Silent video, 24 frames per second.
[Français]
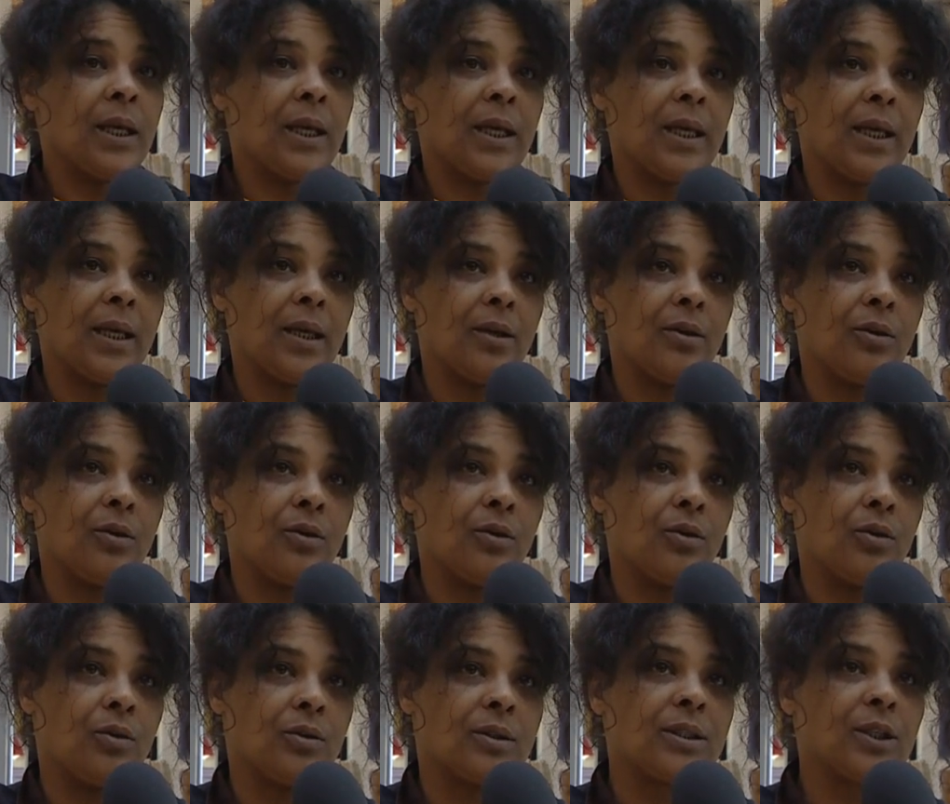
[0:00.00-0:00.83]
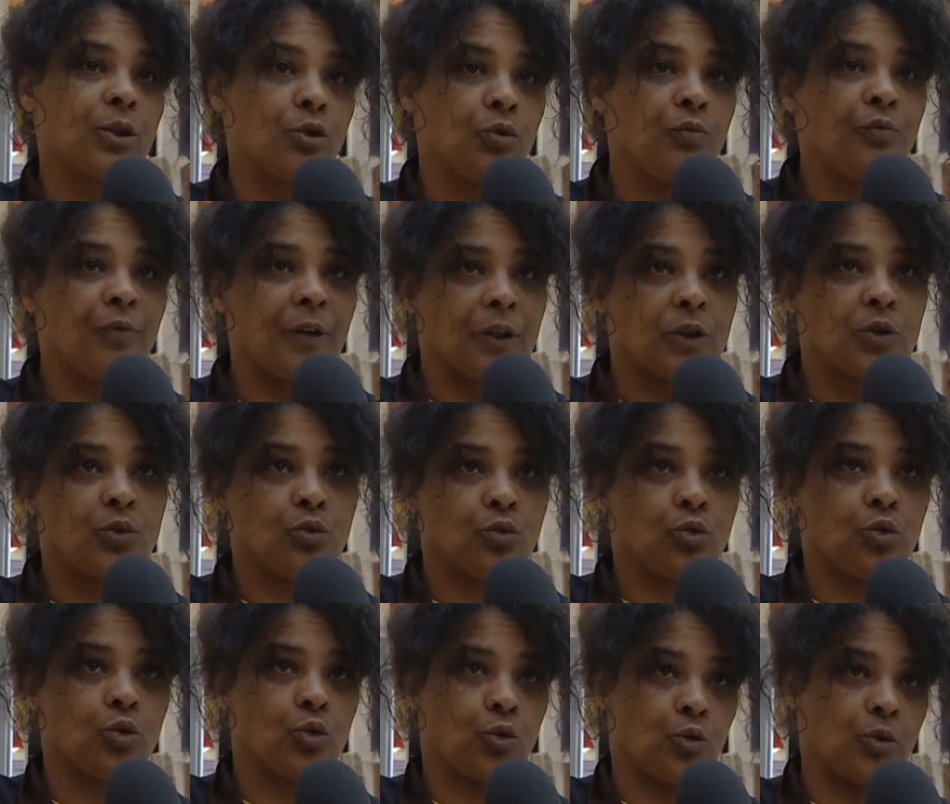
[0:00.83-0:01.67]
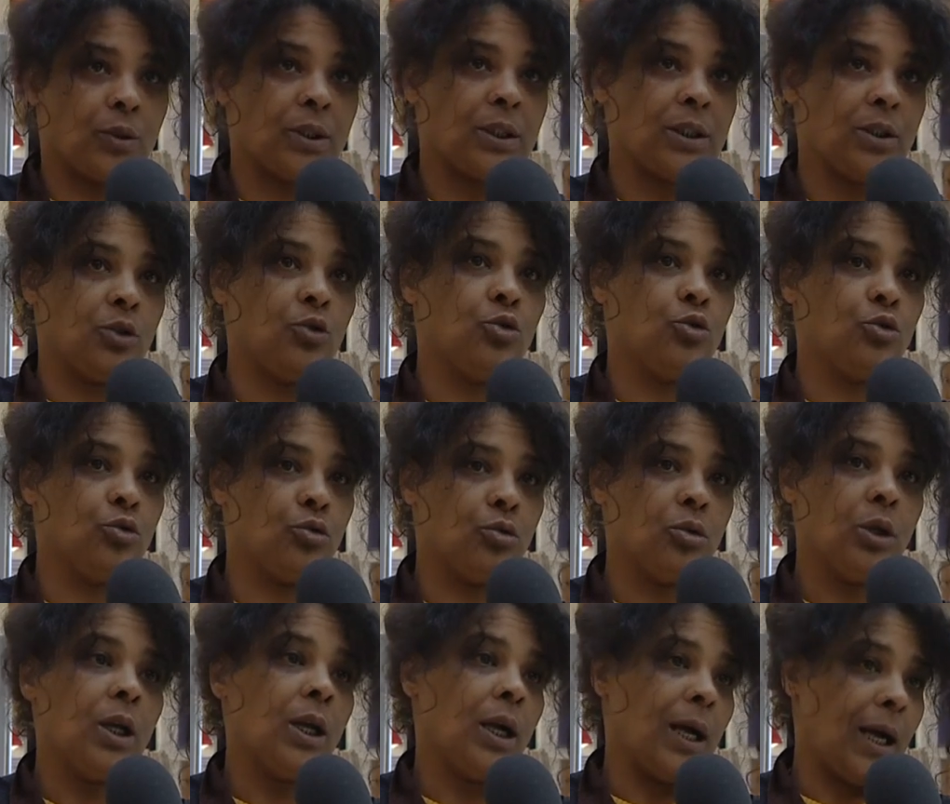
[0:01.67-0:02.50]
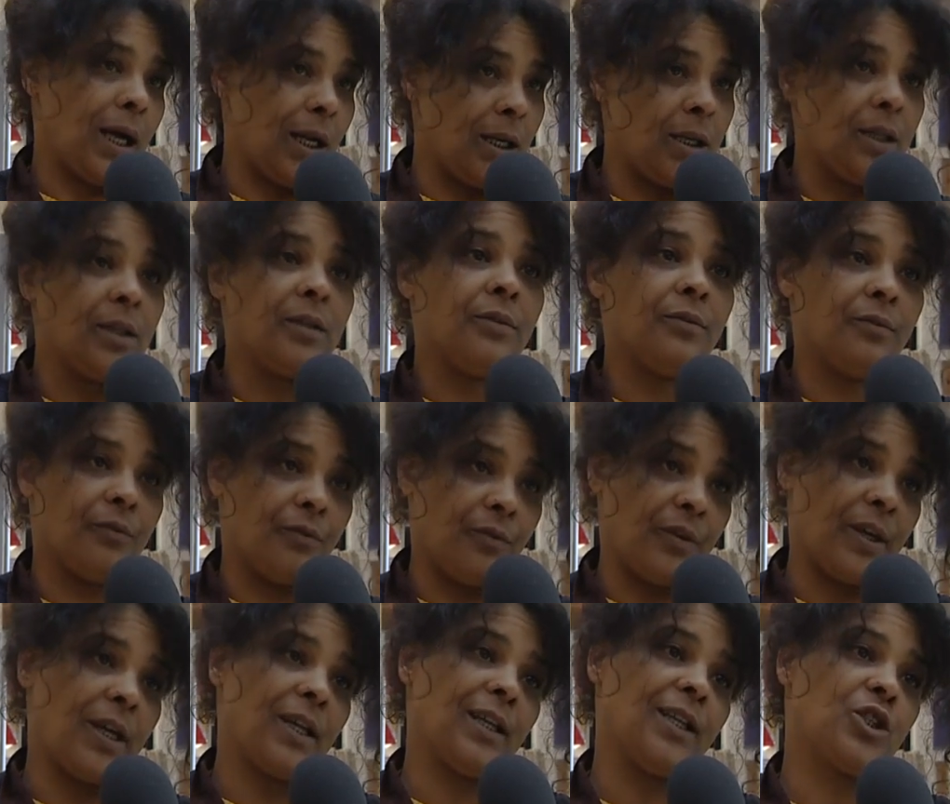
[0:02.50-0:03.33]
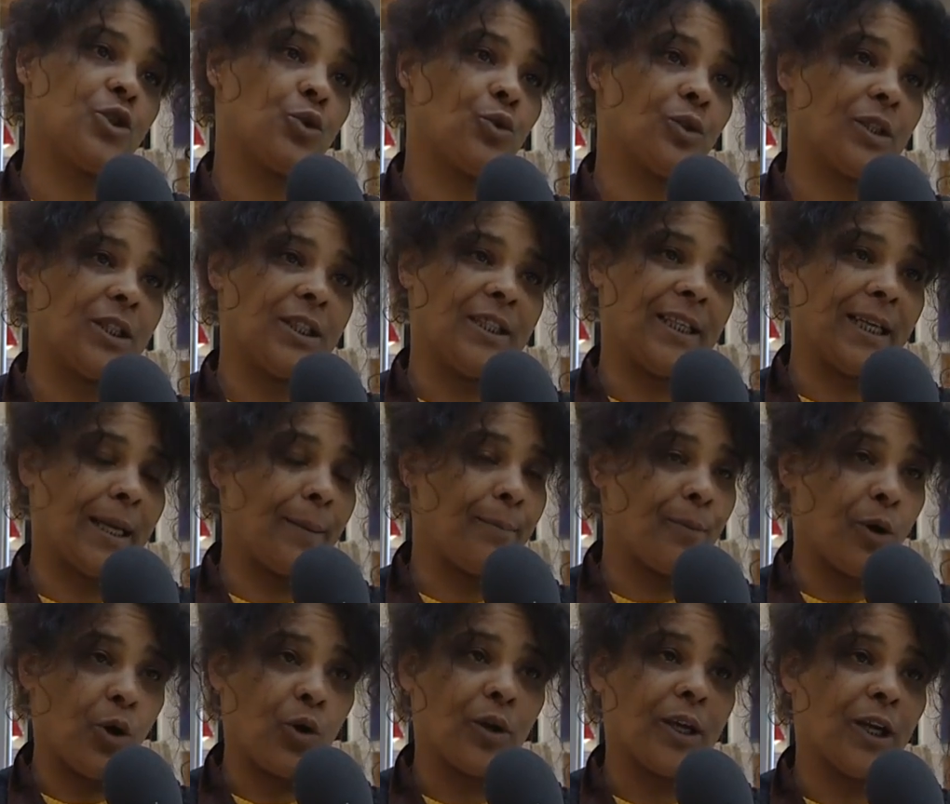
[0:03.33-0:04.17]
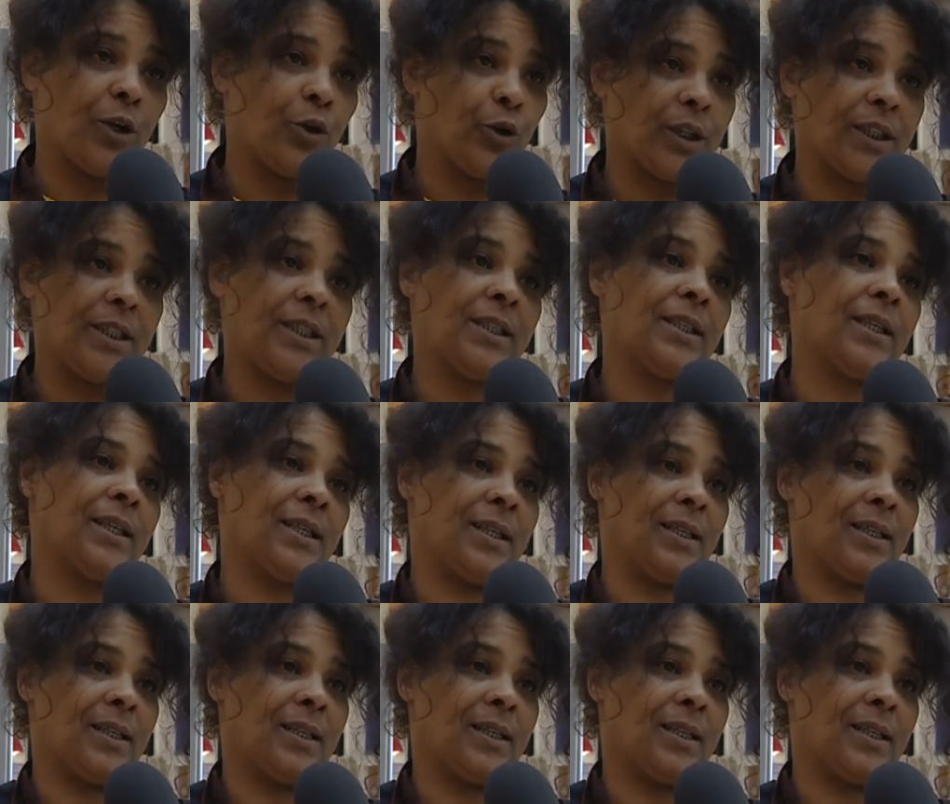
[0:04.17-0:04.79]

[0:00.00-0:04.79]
Et euh, c'est une façon donc aussi de aller vers les gens qui n'iraient pas en galerie.